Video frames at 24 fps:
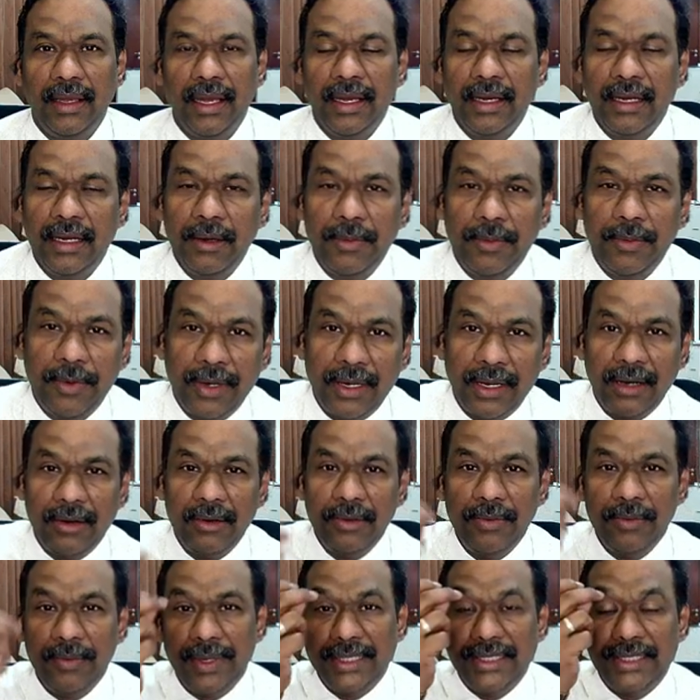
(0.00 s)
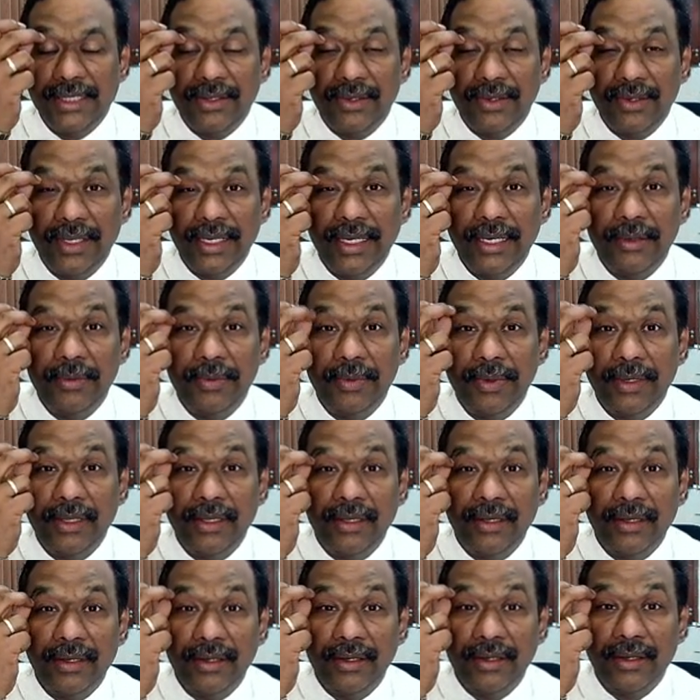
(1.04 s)
எங்க போனாலும் பேசிக்கொண்டே இருப்பது
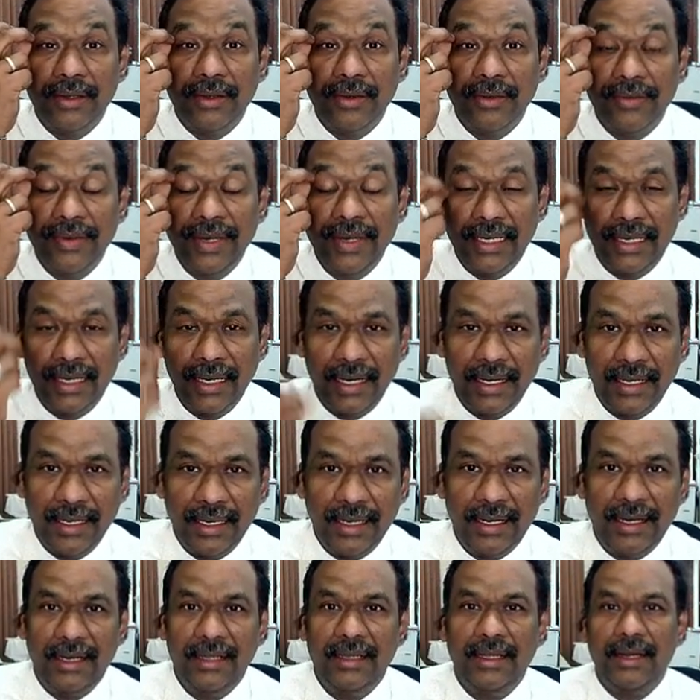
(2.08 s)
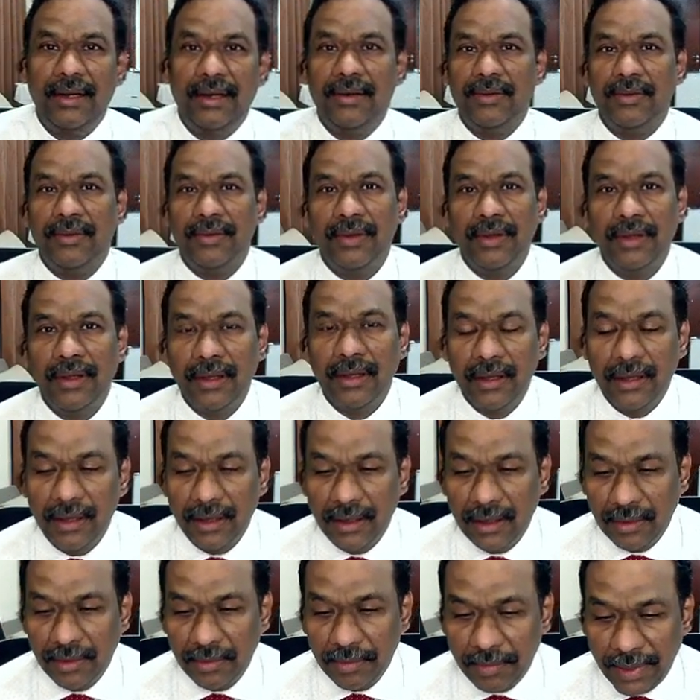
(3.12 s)
வீட்டில் என்ன நடந்தாலும்
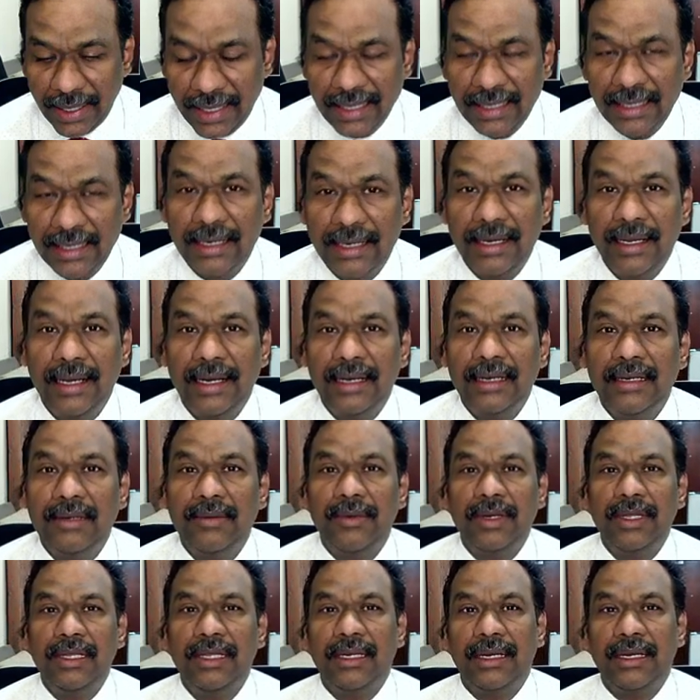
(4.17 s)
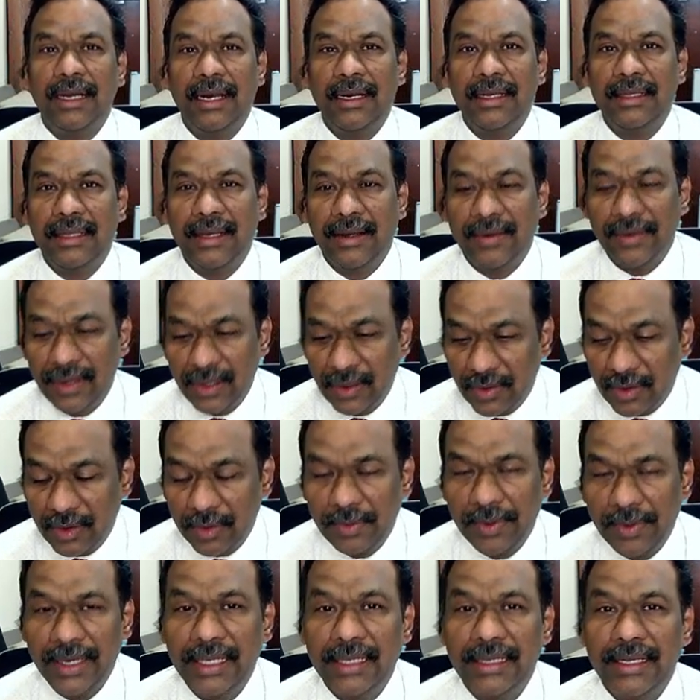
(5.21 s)
படிக்கட்டில் இறங்கும் பொழுது கால் தவறி ஒரு
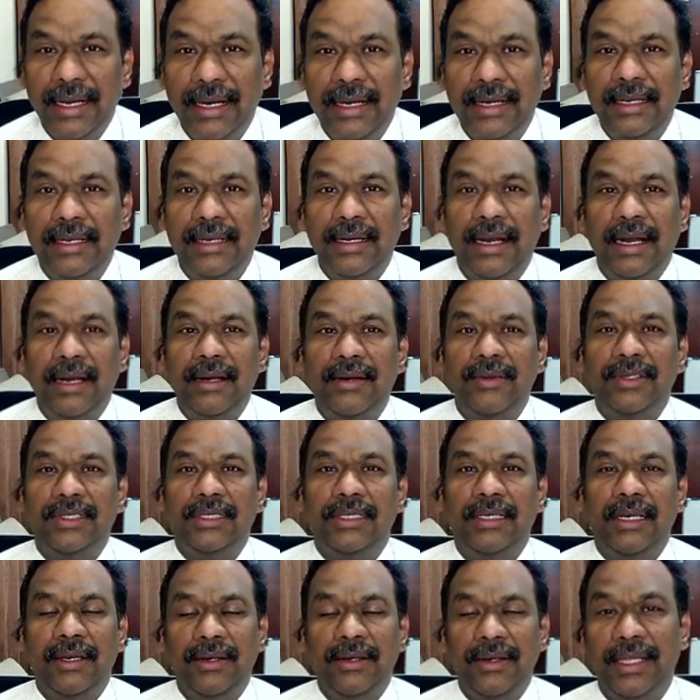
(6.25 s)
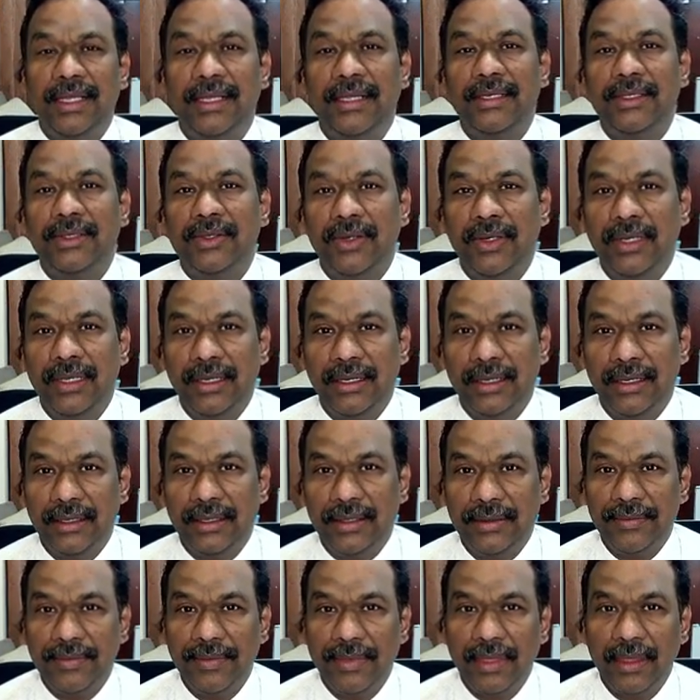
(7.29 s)
படி தாண்டி கால் வச்சுட்டாலும் அதையும் சொல்லிடுறது
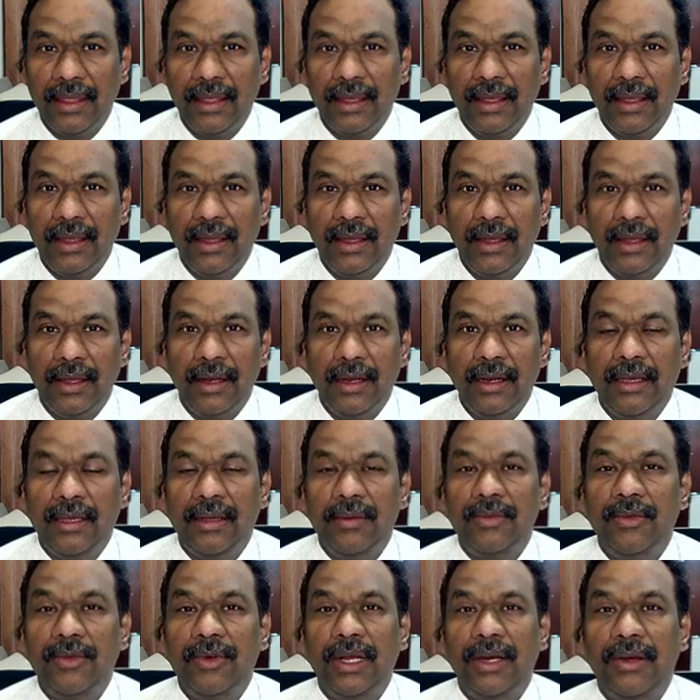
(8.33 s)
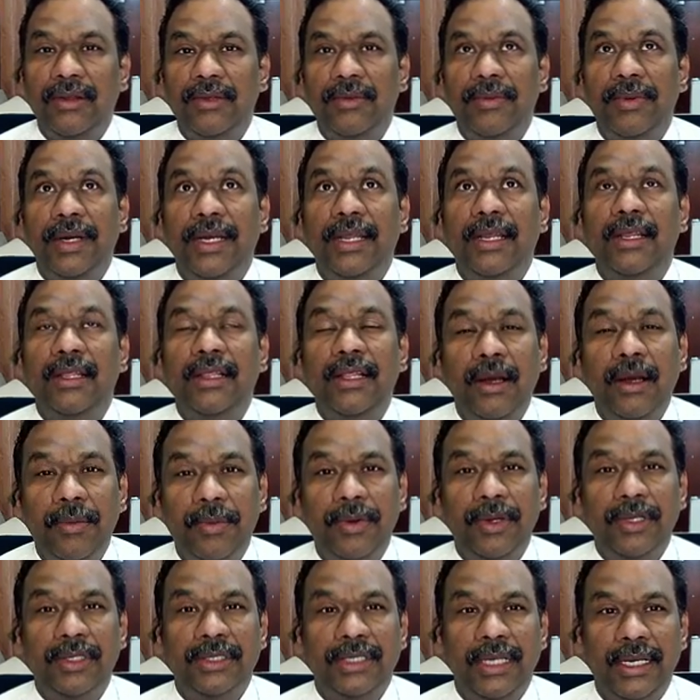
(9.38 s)
இன்னைக்கு மூணாவது படியிலேருந்து
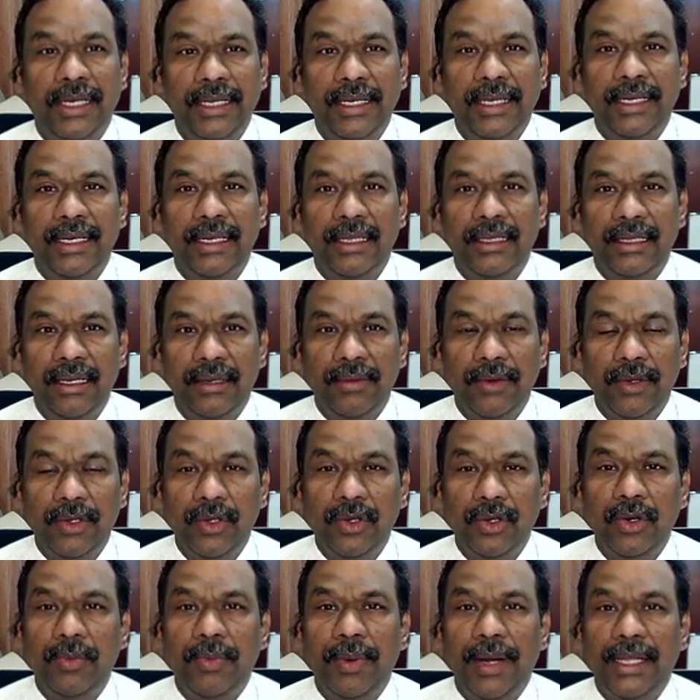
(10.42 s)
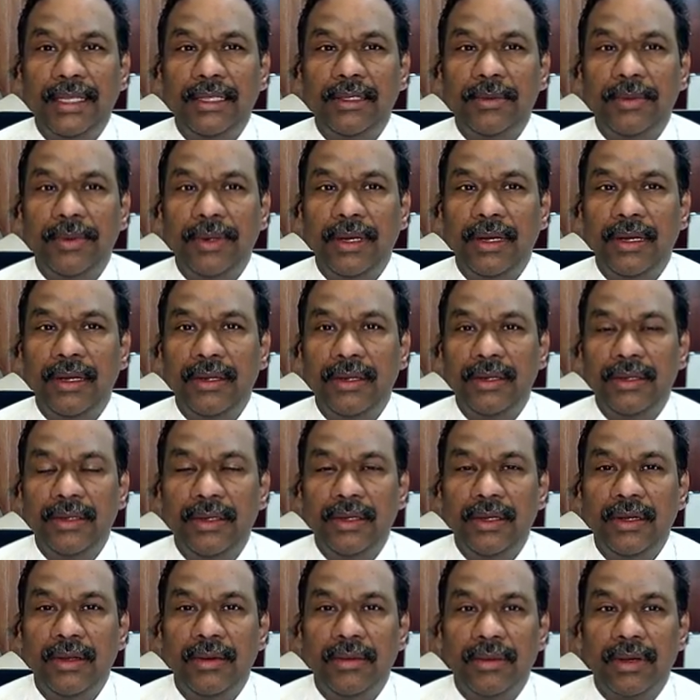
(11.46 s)
அப்படி சறுக்கிட்டே தெரியுமா ஐயோ பார்த்துப்பா
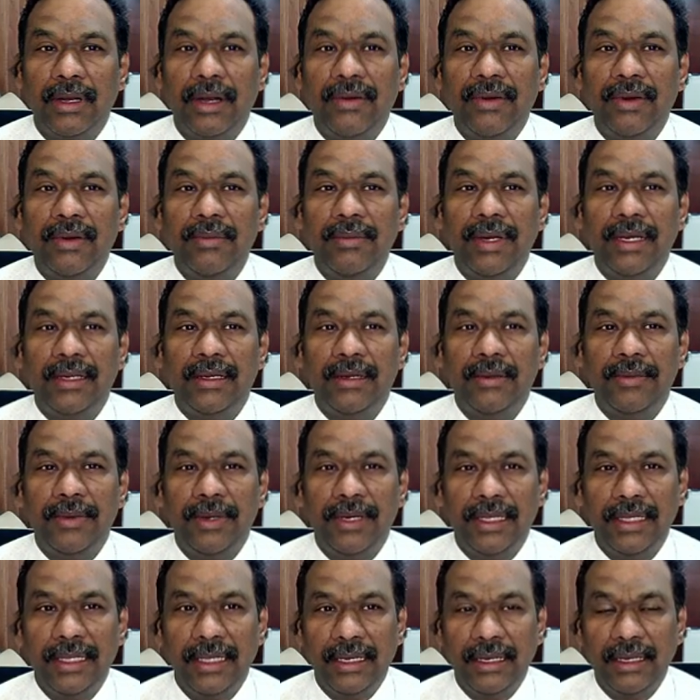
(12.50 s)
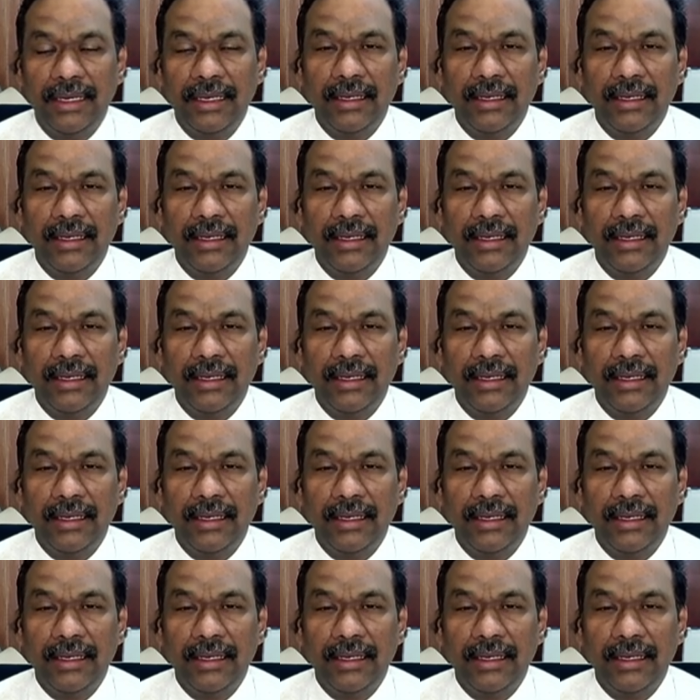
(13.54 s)
கவனமா இருக்கக்கூடாதா